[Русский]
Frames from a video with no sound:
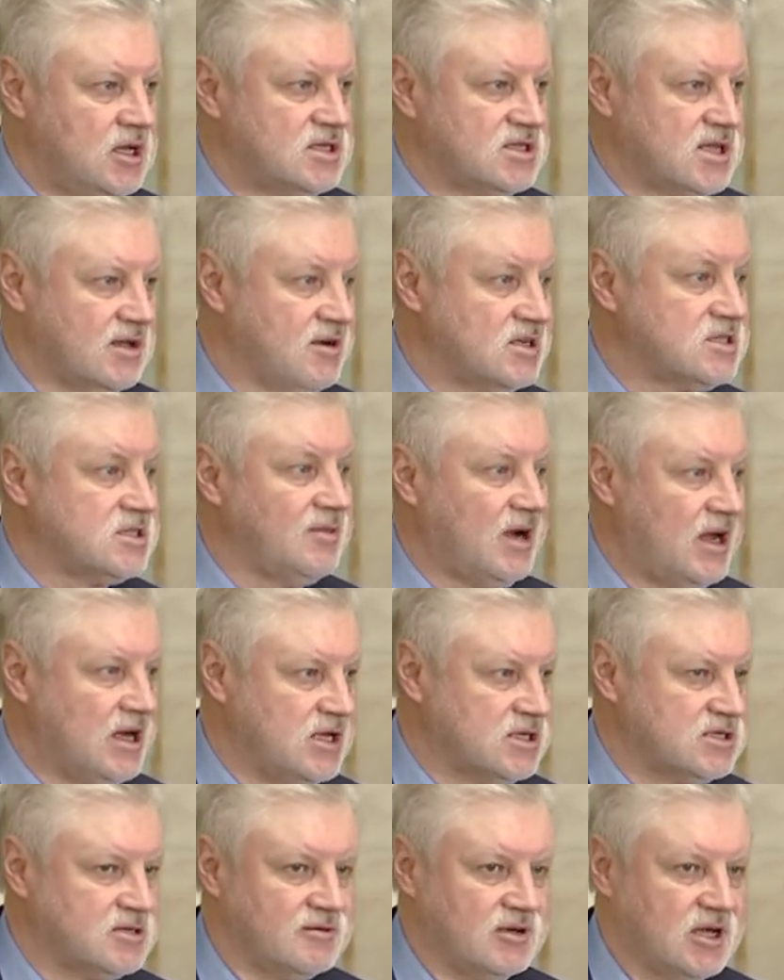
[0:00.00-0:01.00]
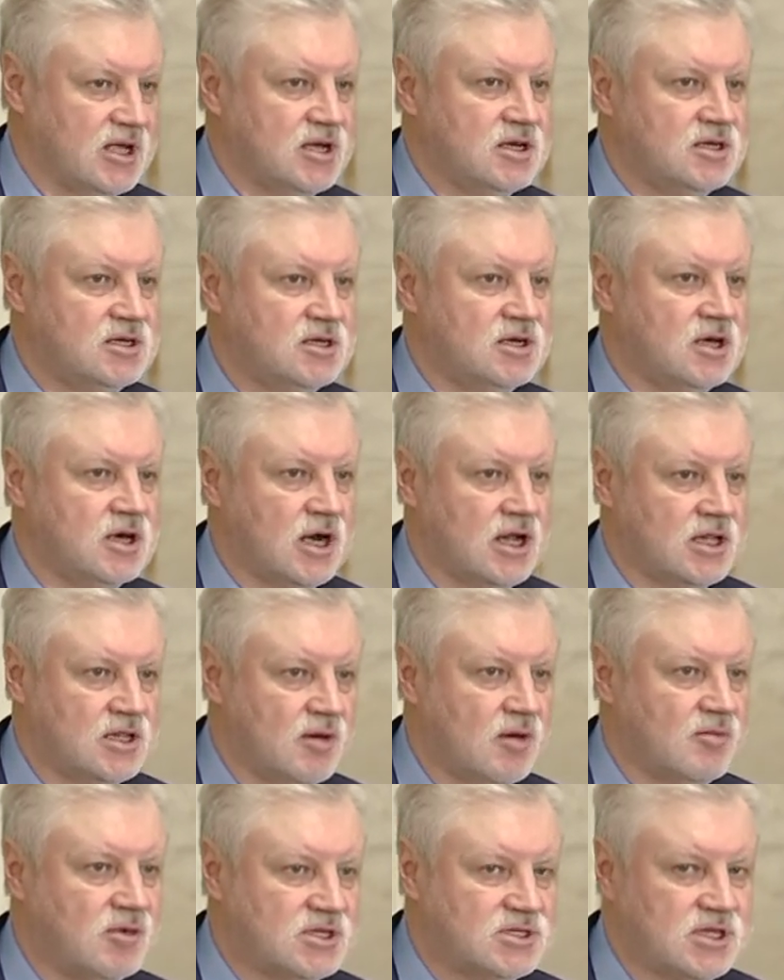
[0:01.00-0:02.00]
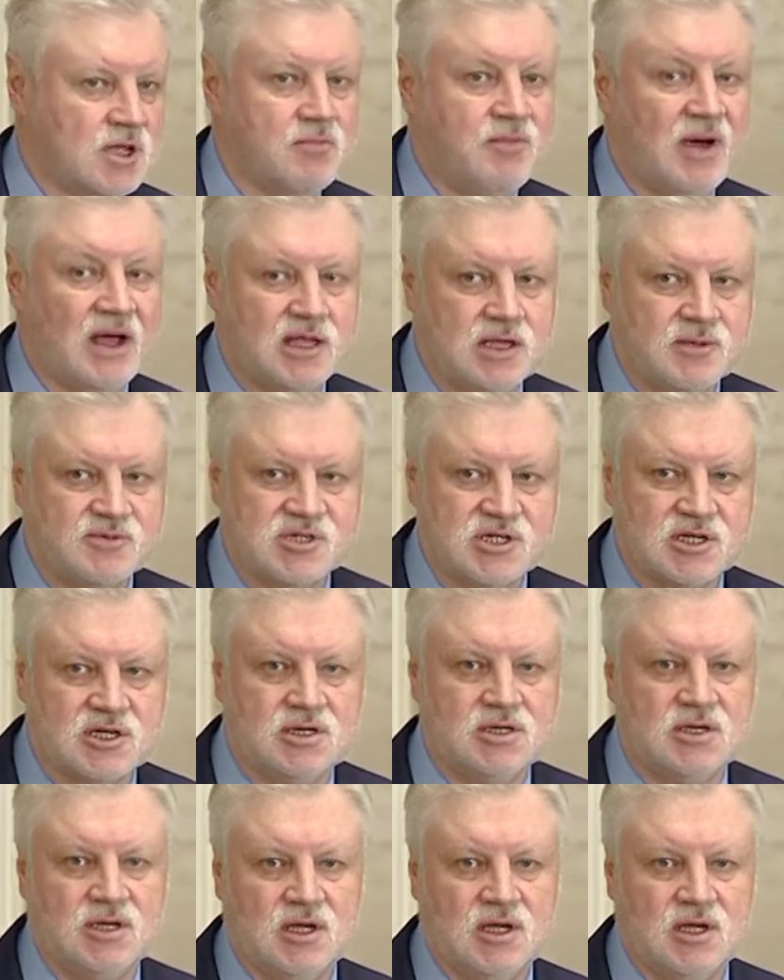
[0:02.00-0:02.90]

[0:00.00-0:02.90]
слова соболезнования родным и близким погибших,